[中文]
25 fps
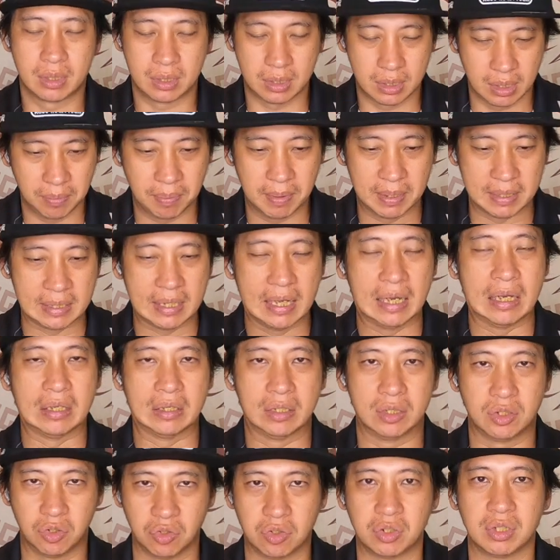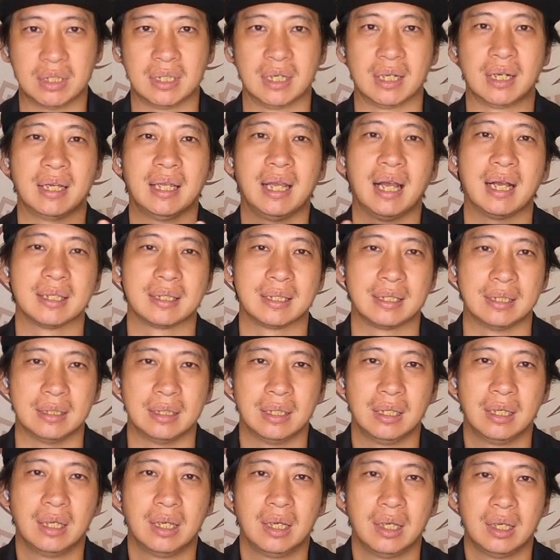基本上就是这个样子，
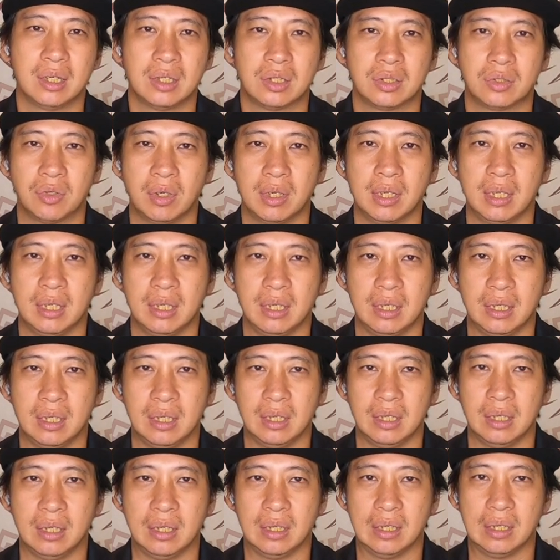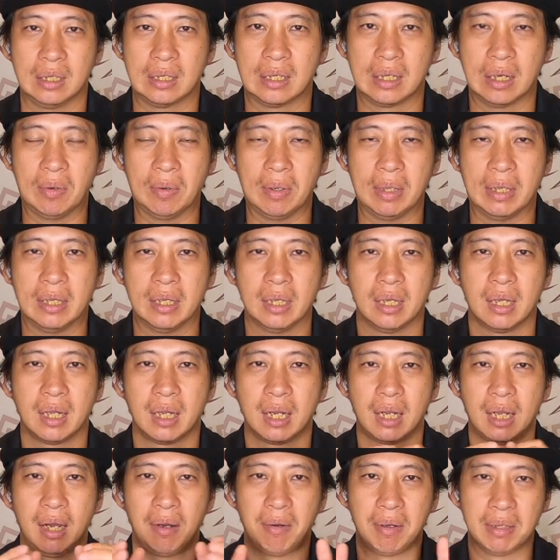所以各位
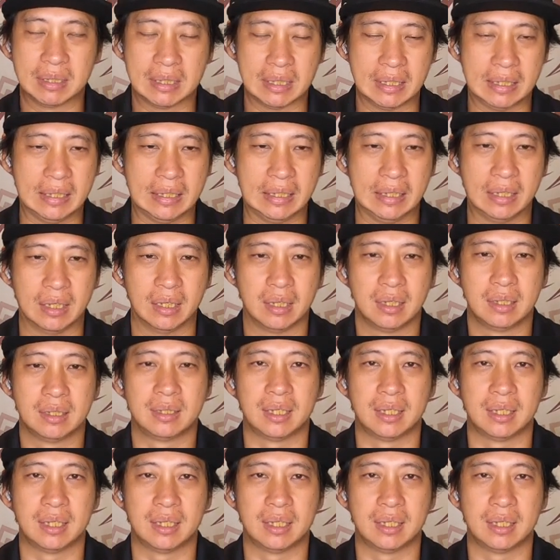看完这里，